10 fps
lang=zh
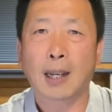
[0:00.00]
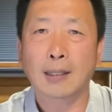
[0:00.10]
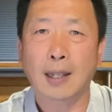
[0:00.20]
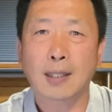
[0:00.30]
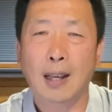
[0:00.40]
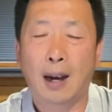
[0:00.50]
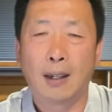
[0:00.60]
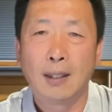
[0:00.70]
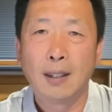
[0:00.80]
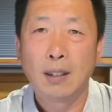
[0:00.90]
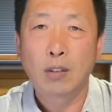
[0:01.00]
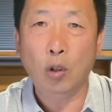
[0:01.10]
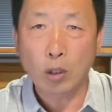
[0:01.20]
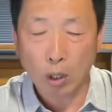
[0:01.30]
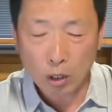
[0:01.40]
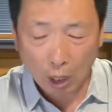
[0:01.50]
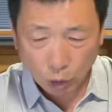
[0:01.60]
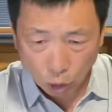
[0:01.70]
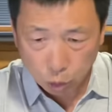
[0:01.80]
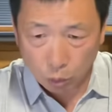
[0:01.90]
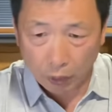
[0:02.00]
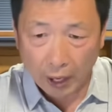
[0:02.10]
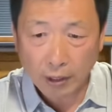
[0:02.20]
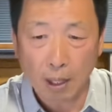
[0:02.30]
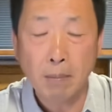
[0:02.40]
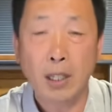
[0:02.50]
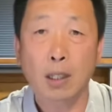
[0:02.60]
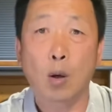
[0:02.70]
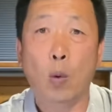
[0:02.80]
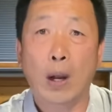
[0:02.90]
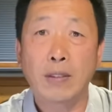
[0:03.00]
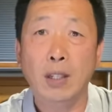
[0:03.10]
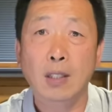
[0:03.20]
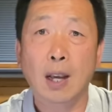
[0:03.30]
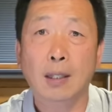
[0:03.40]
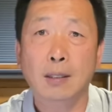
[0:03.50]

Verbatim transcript: 大家想，所以说要是处在这么一个环境下